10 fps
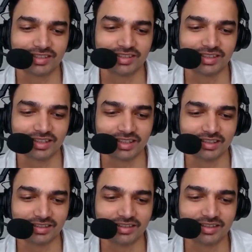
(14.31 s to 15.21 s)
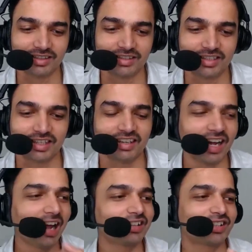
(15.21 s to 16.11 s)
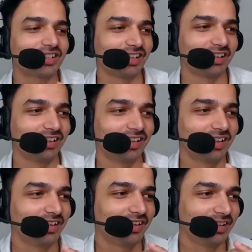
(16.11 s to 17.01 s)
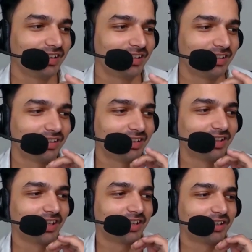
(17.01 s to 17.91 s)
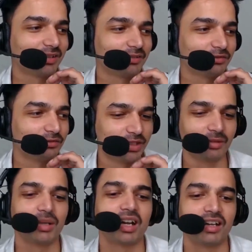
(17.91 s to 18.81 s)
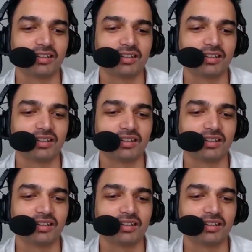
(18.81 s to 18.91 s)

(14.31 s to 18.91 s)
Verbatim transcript: ठीक है स्क्रैच से एक विजन बनाया